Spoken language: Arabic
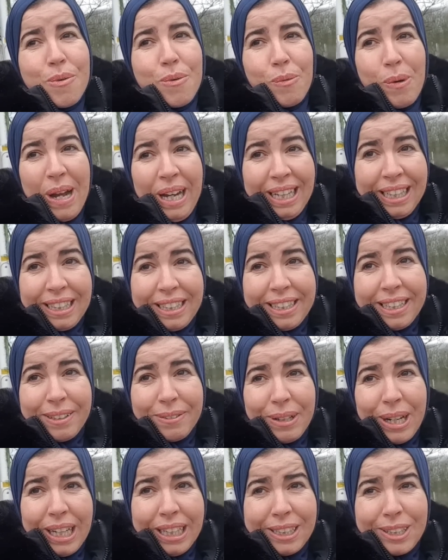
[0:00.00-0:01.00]
واحد
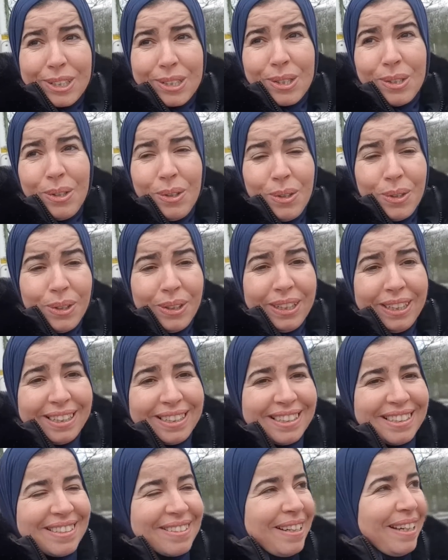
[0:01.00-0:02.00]
واحد شعور
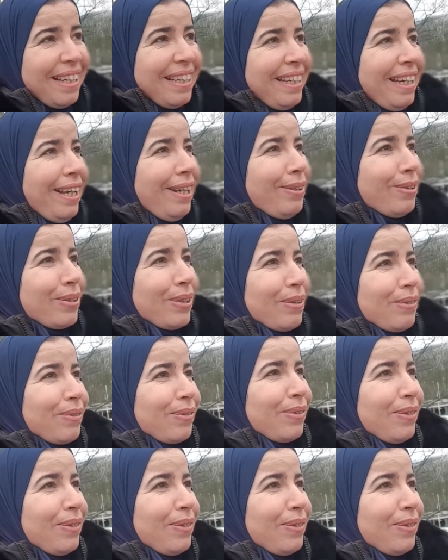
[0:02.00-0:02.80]
لا يوصف